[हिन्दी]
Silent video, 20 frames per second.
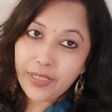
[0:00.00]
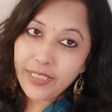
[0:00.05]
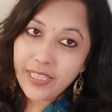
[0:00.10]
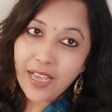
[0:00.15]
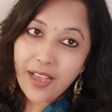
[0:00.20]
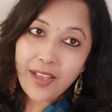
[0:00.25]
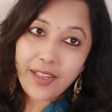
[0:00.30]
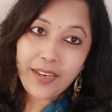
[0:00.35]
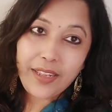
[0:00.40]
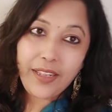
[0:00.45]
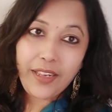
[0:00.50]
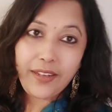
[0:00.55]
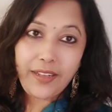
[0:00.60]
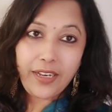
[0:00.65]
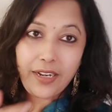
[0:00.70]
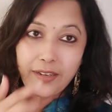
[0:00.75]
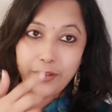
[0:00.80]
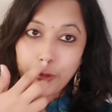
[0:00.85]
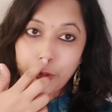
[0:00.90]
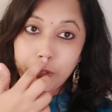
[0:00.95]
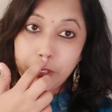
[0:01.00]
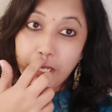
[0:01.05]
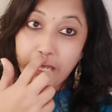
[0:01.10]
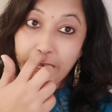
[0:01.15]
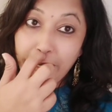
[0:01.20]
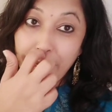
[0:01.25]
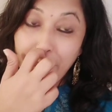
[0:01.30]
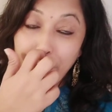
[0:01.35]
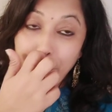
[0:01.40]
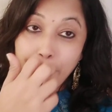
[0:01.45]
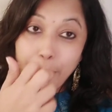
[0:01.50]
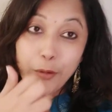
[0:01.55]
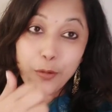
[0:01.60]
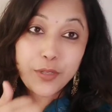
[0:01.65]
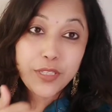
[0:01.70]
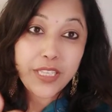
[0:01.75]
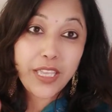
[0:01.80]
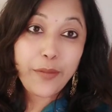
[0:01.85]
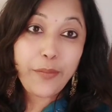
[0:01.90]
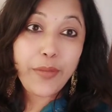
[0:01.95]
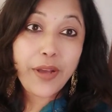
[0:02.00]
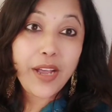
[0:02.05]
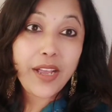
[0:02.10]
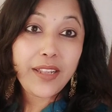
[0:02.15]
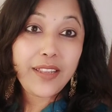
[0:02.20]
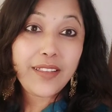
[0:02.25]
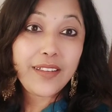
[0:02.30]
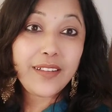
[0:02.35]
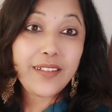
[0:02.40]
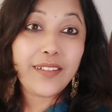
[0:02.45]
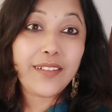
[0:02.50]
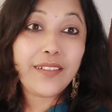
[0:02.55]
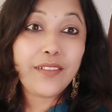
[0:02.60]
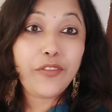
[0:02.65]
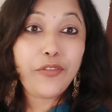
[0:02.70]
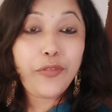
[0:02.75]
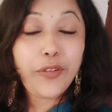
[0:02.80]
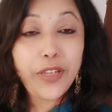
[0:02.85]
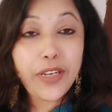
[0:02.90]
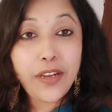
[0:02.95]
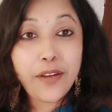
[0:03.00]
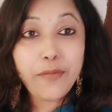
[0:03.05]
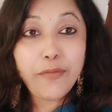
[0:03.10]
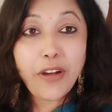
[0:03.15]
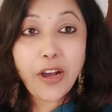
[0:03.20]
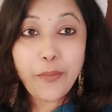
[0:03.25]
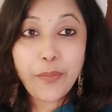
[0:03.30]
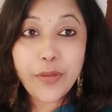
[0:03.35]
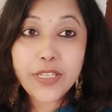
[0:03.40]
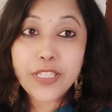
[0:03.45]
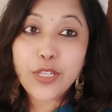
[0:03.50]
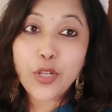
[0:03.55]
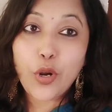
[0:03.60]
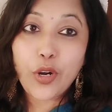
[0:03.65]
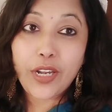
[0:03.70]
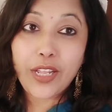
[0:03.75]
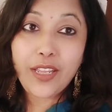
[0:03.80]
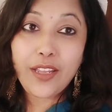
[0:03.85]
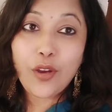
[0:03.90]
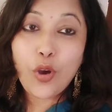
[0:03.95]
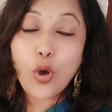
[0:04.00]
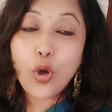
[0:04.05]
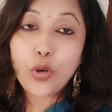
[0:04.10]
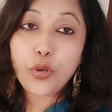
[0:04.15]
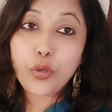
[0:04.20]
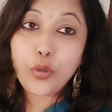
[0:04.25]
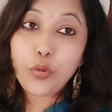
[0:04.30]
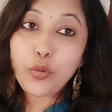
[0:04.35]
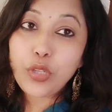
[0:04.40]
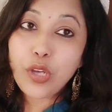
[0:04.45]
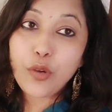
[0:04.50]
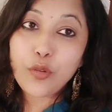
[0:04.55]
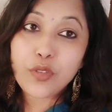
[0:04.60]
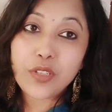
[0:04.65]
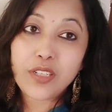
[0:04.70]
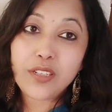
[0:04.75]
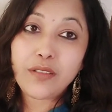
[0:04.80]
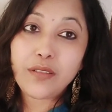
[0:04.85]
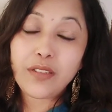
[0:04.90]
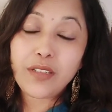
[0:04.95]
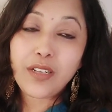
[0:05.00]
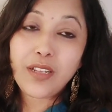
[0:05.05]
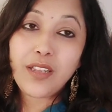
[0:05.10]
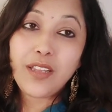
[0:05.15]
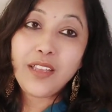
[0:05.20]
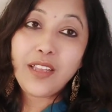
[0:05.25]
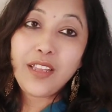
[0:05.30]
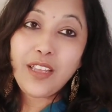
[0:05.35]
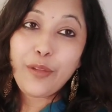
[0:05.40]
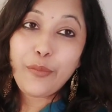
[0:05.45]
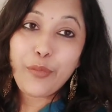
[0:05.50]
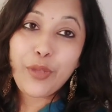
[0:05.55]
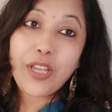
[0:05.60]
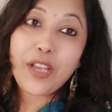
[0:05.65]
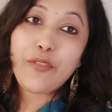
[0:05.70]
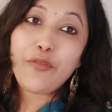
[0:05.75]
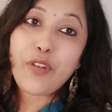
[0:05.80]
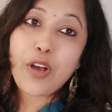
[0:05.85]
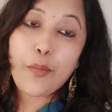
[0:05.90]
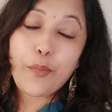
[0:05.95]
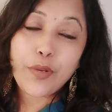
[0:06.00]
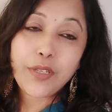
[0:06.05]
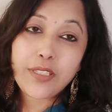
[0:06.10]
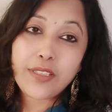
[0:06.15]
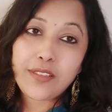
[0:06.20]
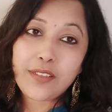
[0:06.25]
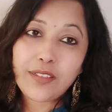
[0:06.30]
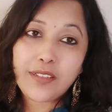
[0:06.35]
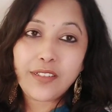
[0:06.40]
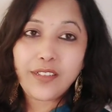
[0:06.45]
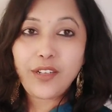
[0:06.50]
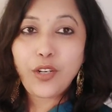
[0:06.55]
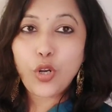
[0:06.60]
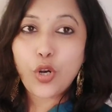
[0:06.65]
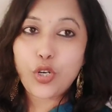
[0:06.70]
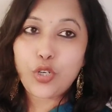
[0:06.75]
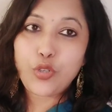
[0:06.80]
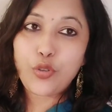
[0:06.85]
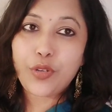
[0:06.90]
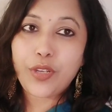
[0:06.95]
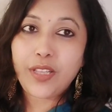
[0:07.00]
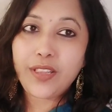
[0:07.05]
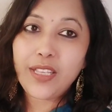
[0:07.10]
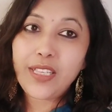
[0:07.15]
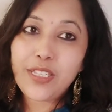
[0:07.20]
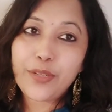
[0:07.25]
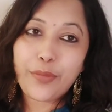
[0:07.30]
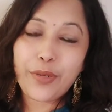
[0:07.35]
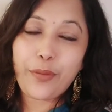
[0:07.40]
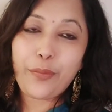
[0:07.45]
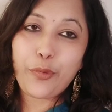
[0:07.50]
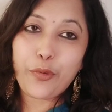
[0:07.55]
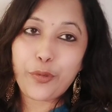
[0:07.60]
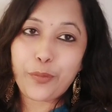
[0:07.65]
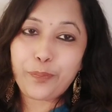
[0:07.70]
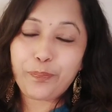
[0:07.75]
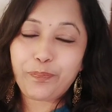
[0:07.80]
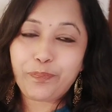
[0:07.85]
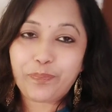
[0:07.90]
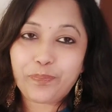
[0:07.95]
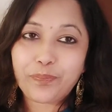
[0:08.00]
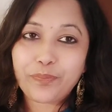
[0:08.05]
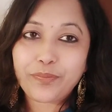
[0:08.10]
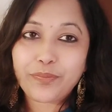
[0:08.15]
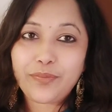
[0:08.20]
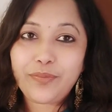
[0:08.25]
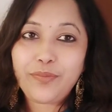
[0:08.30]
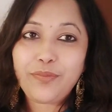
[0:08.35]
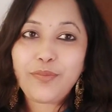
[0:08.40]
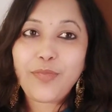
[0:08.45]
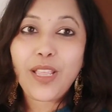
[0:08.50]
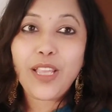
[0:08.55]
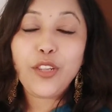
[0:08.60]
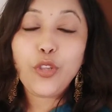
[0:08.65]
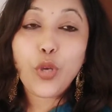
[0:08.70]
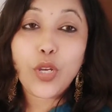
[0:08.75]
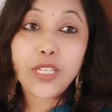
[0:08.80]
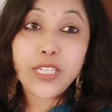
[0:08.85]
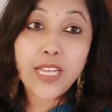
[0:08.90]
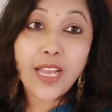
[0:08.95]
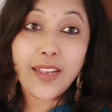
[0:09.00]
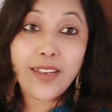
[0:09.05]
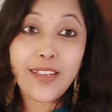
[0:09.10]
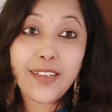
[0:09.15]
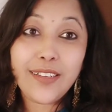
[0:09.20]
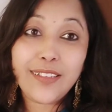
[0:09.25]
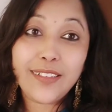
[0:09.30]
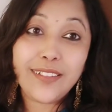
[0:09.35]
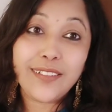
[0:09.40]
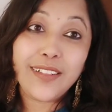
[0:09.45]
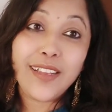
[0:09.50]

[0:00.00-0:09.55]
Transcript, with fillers: यहाँ रहे डेढ़ दो साल उसके बाद फिर हम वापस लौटे और 2000 में हम वापस लौट चुके थे जबलपुर तो अचानक